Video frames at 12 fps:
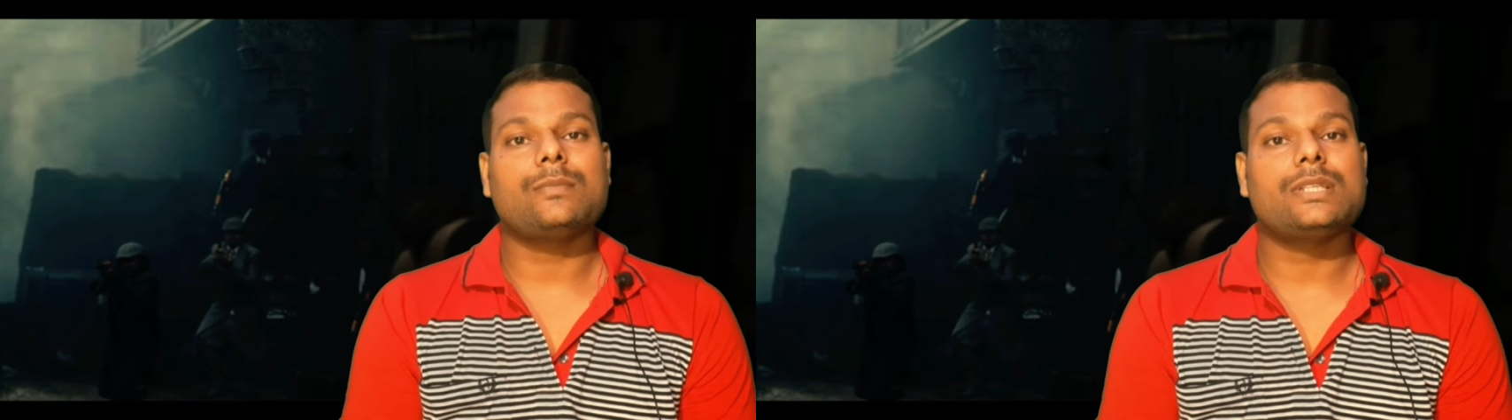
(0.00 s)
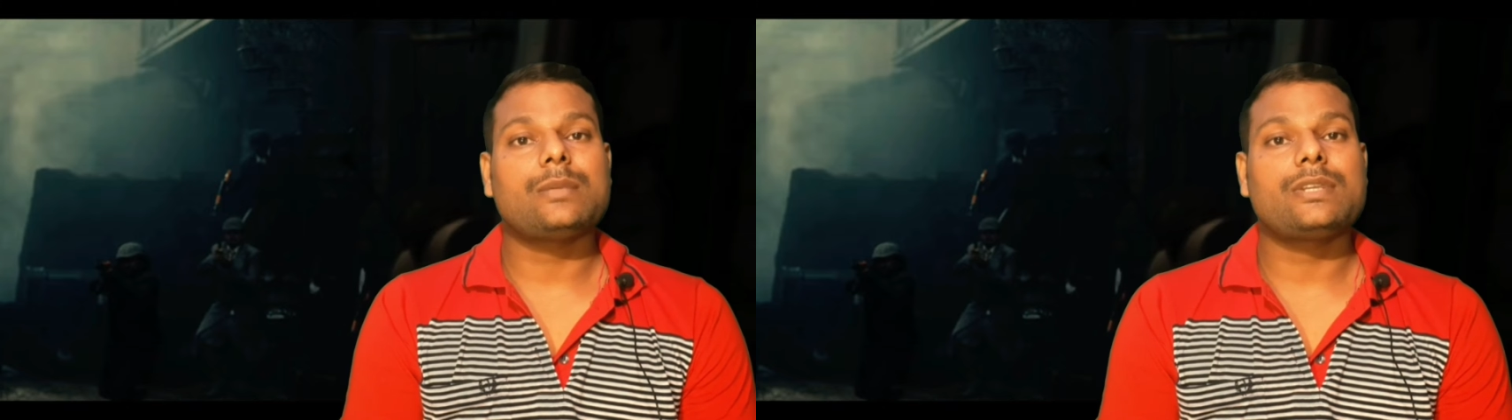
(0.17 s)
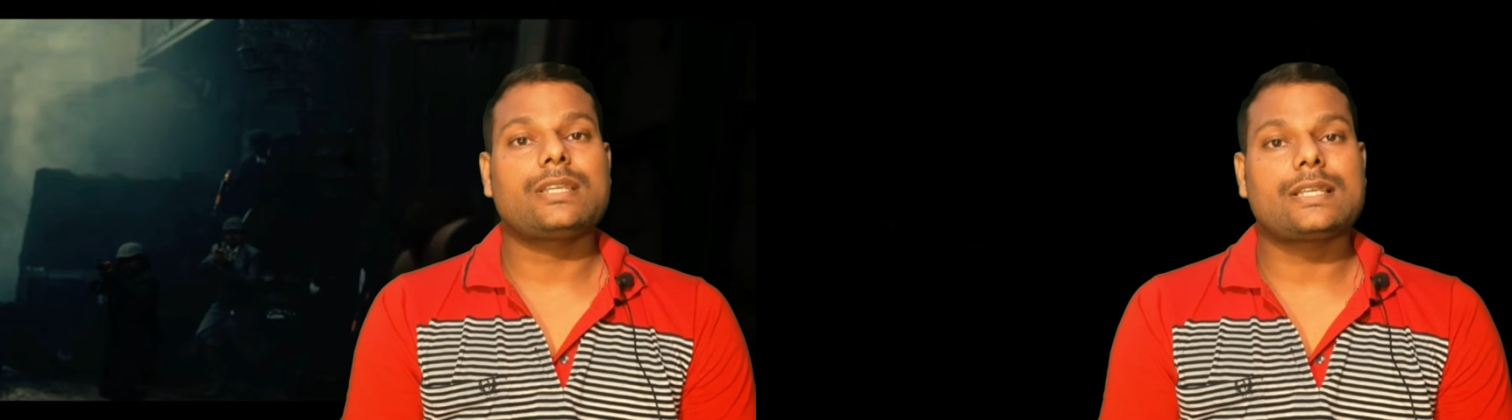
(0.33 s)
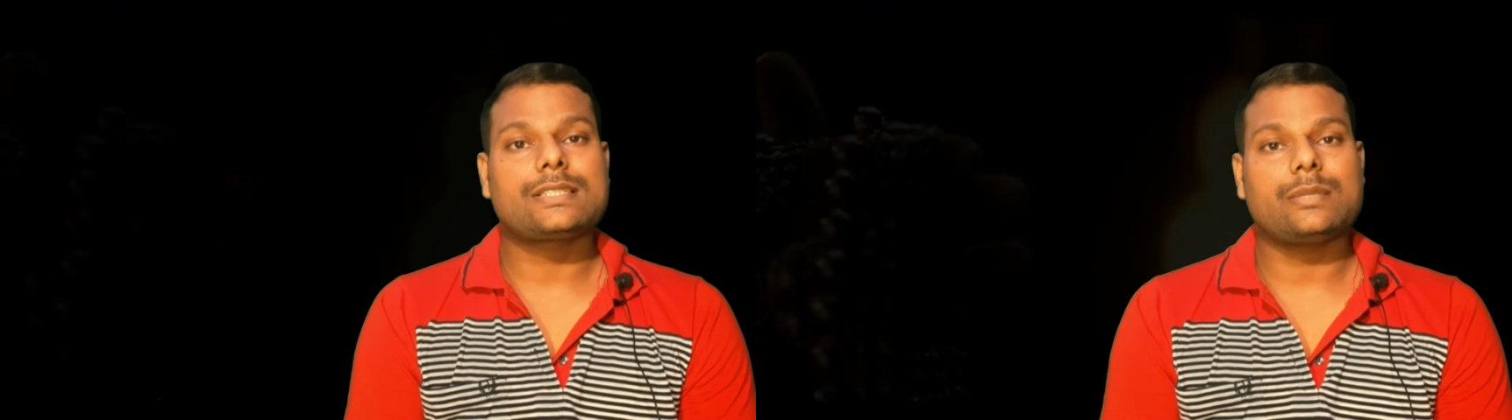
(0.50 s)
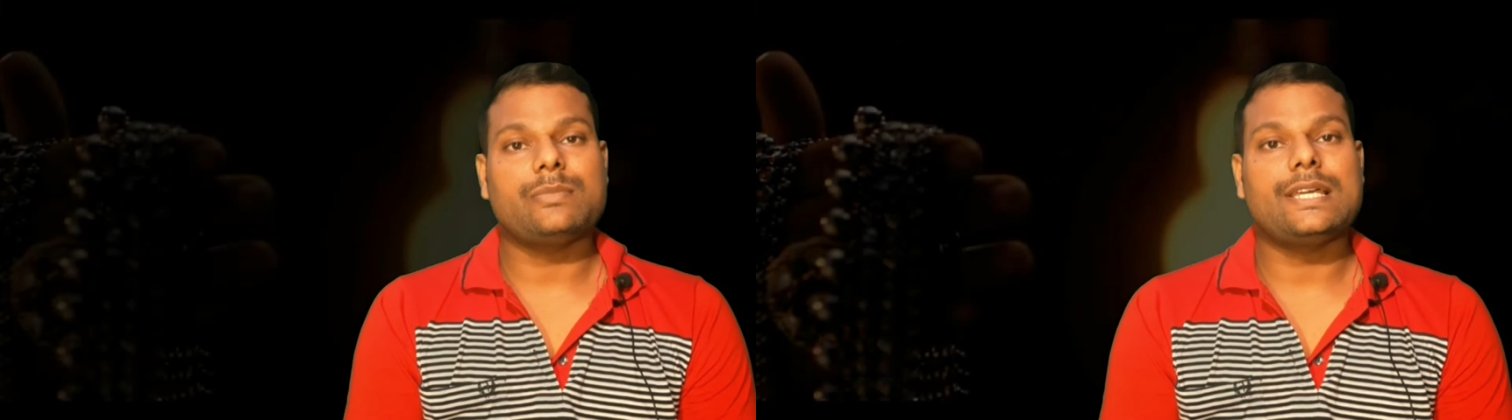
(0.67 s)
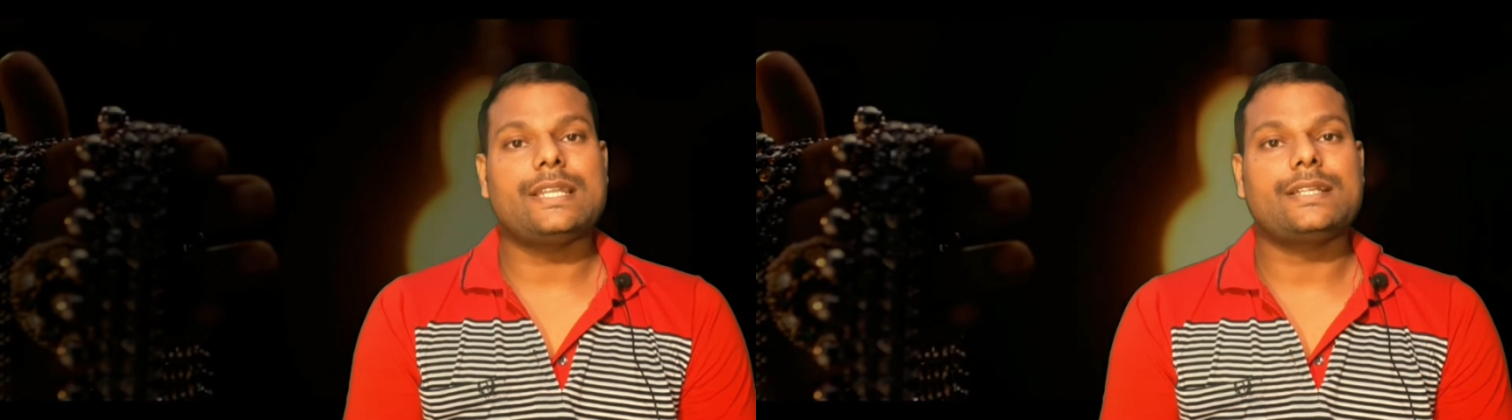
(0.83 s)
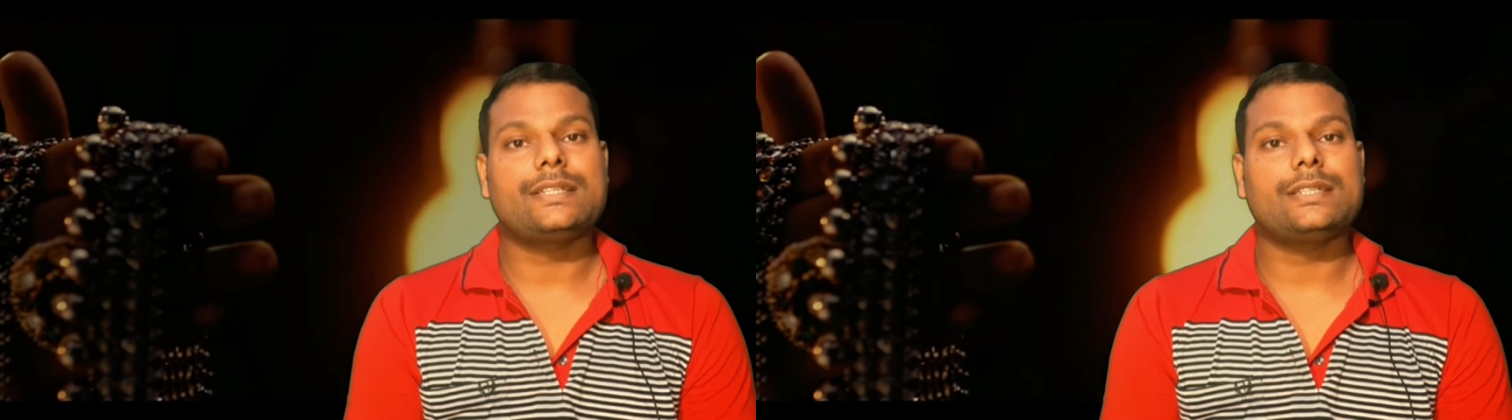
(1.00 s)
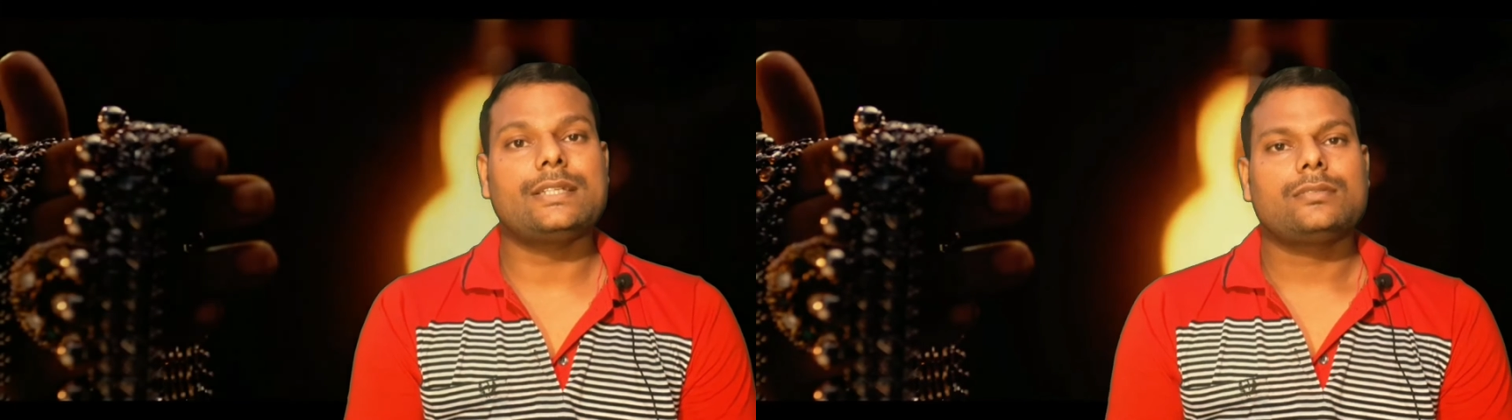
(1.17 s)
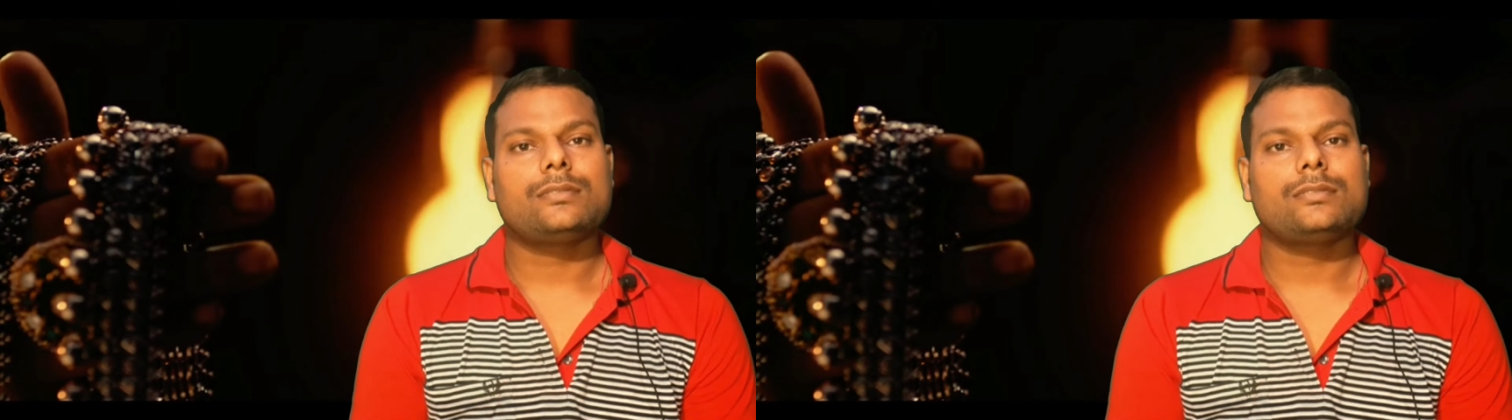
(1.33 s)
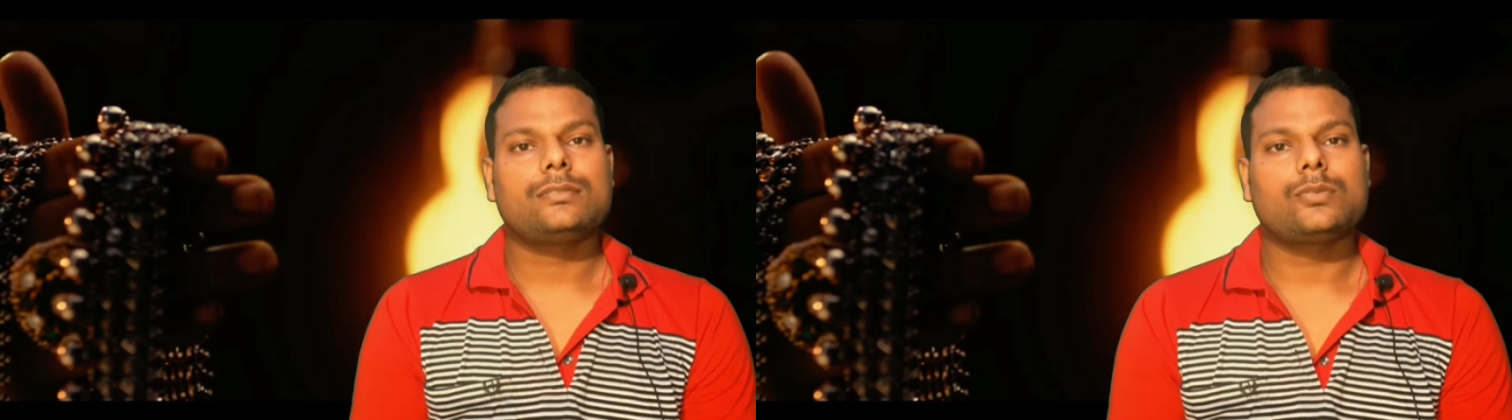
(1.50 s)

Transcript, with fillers: कब्ज़ा में क्या सिमिलैरिटी है